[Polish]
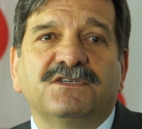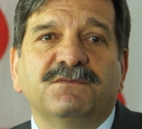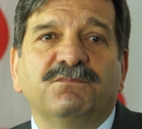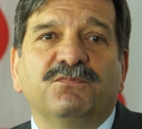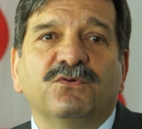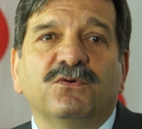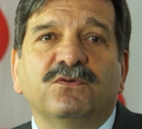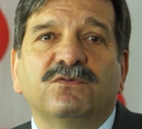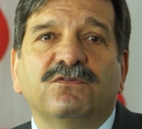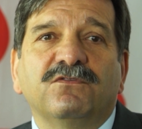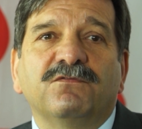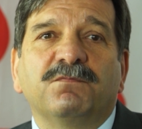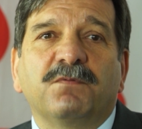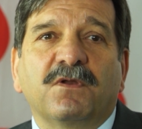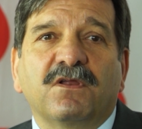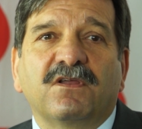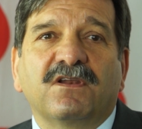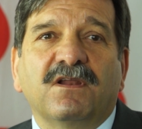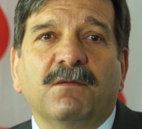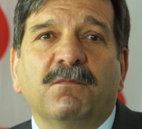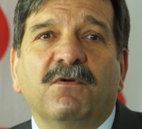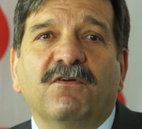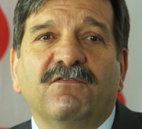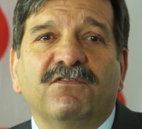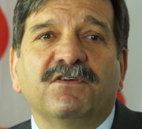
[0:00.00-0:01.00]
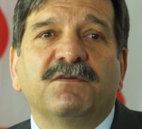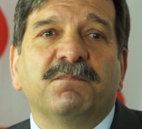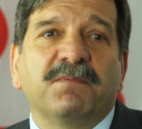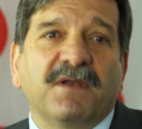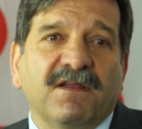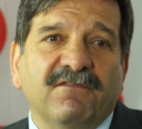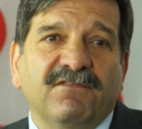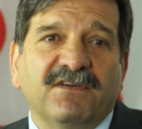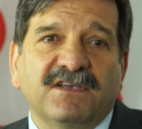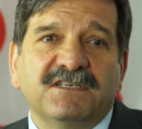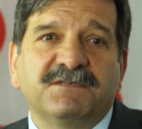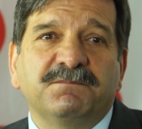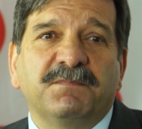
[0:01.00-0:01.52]
czy punktów programowych
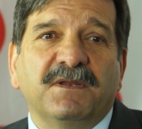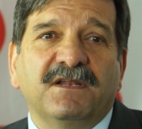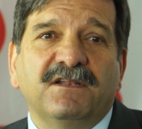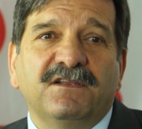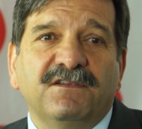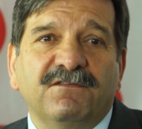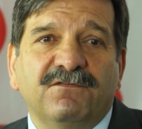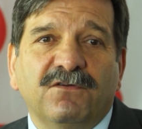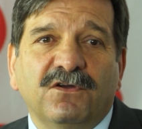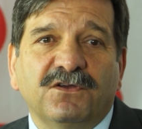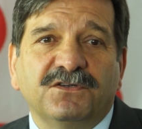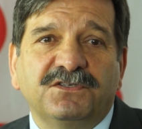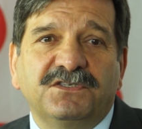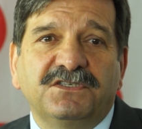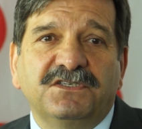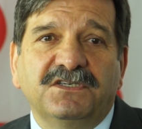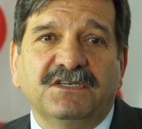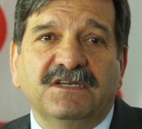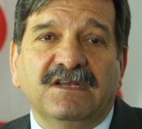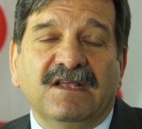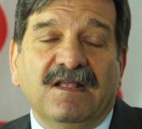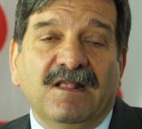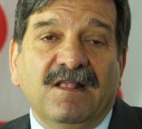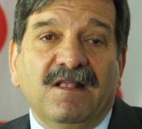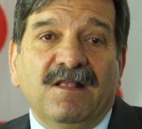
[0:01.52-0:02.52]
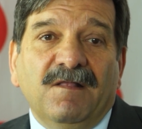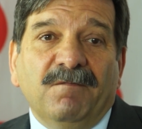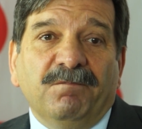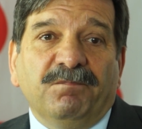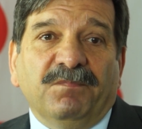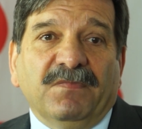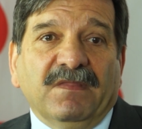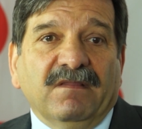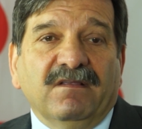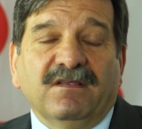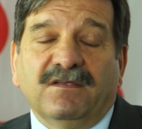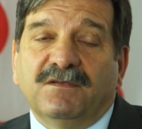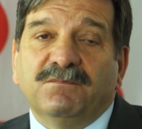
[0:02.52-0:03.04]
Prawa i Sprawiedliwości.
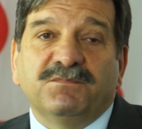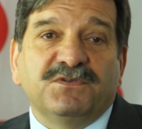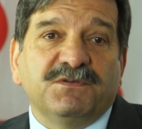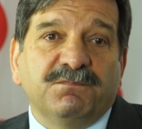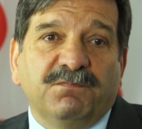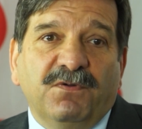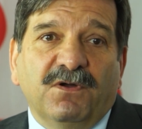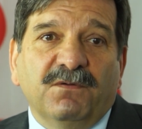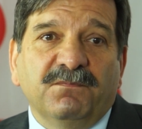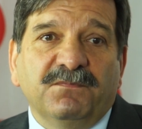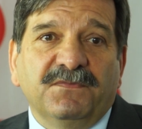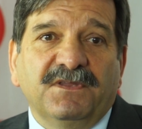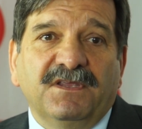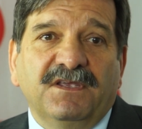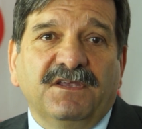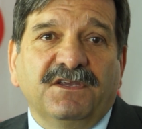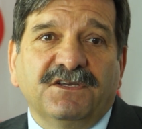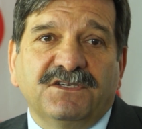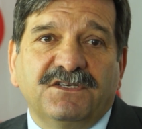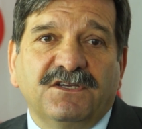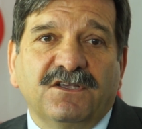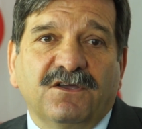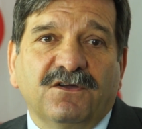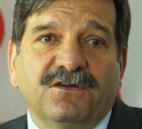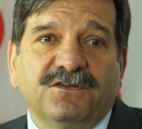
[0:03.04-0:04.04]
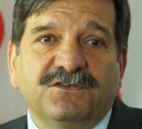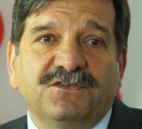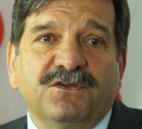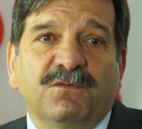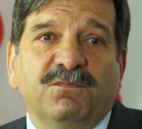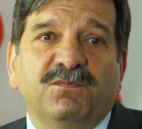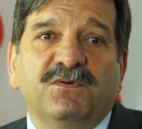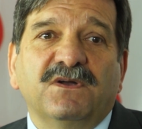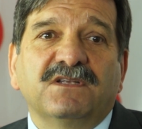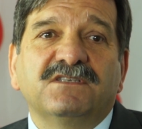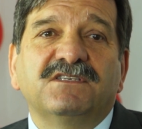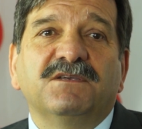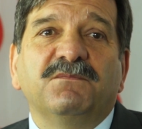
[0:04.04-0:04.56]
E, przypomnę, jeśli chodzi o
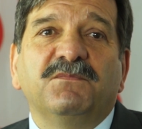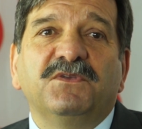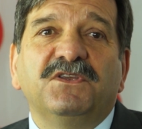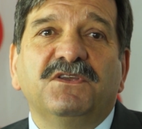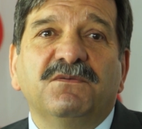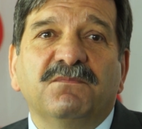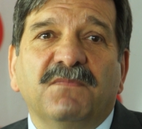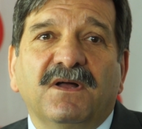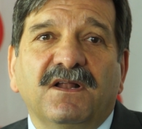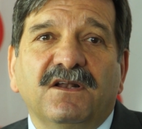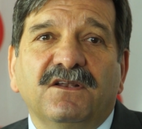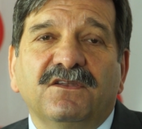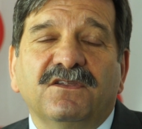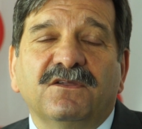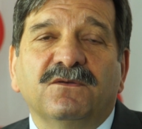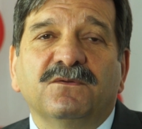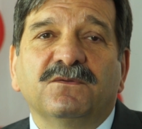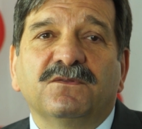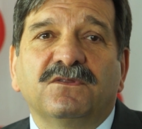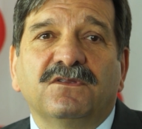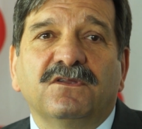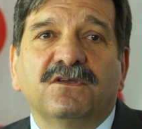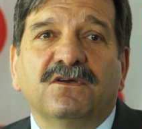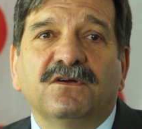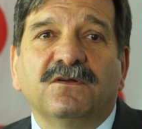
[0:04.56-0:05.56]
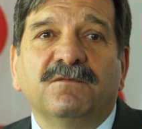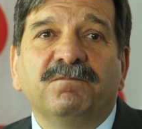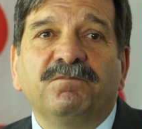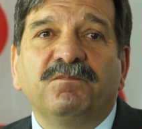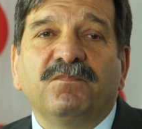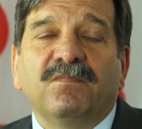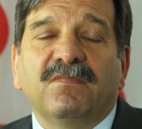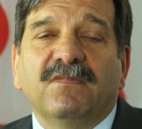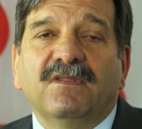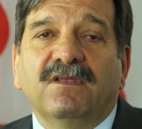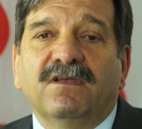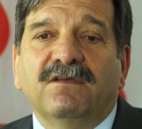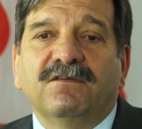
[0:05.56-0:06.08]
płacę minimalną, to
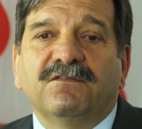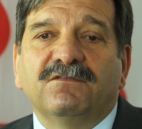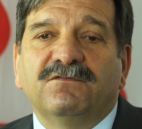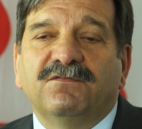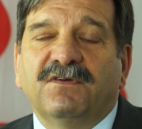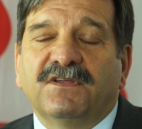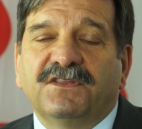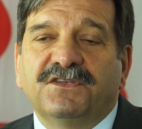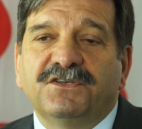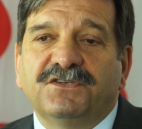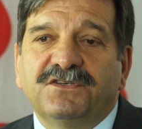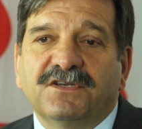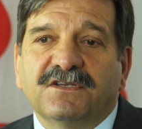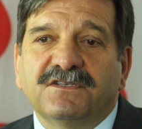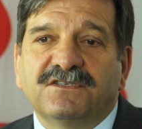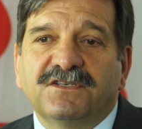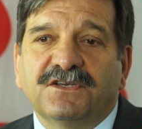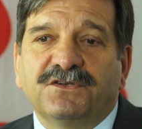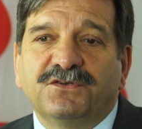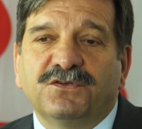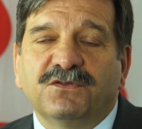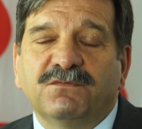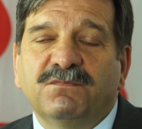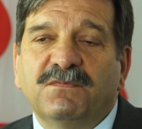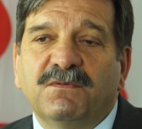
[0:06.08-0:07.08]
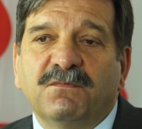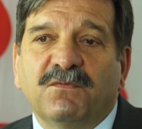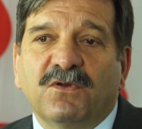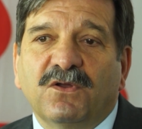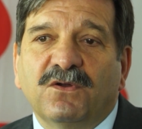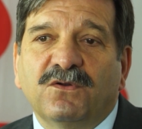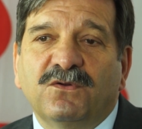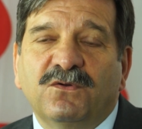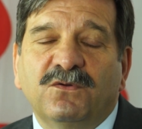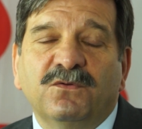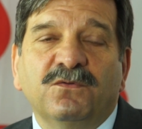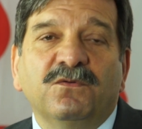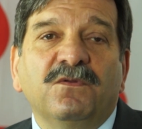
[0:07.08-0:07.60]
w 2007
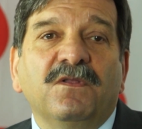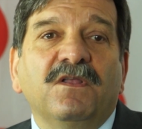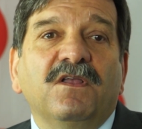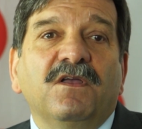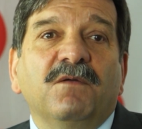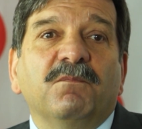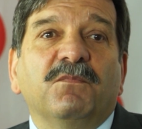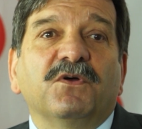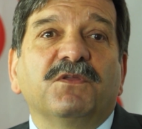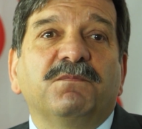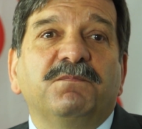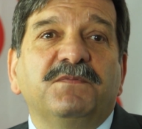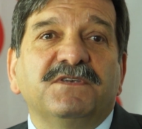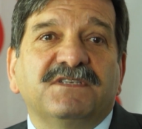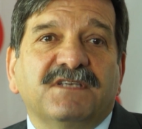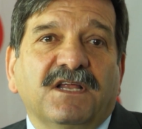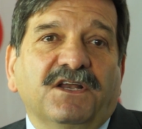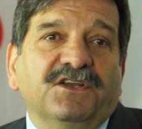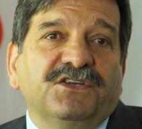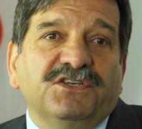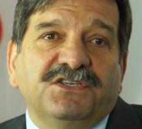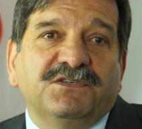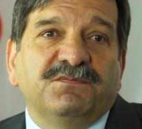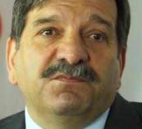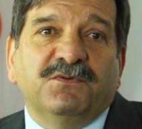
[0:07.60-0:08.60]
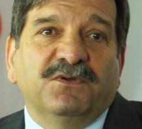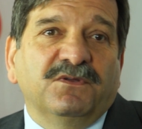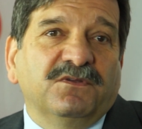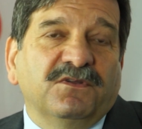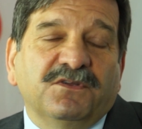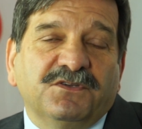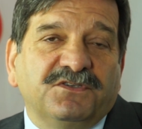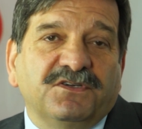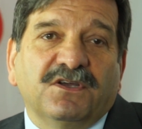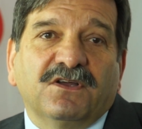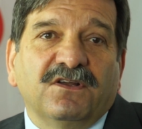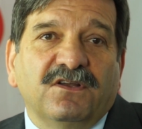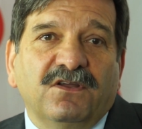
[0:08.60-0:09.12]
roku podpisaliśmy,
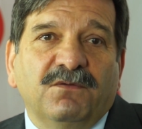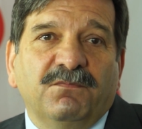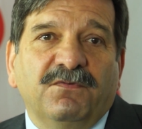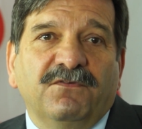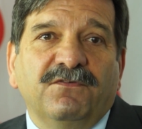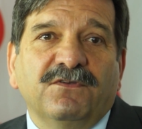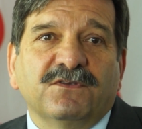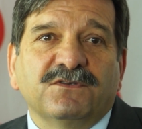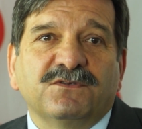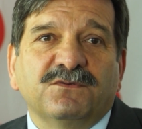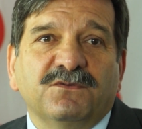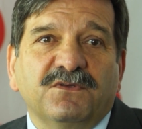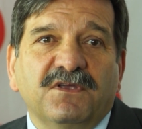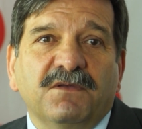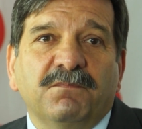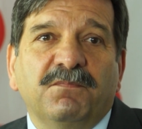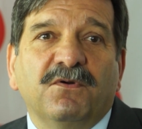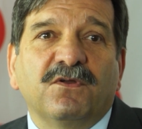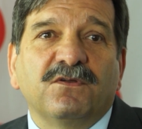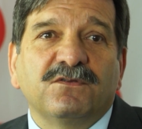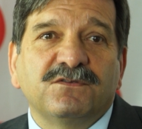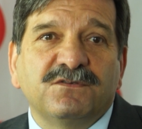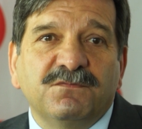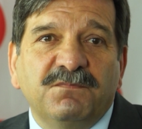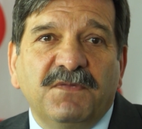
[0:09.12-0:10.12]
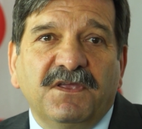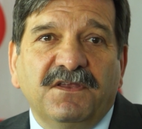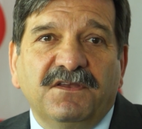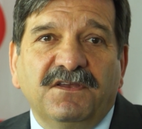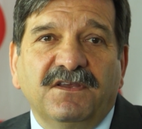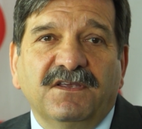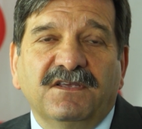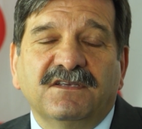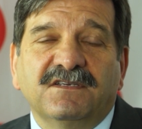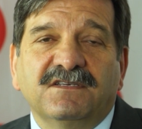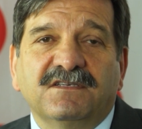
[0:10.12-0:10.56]
ono ciągle obowiązuje, porozumienie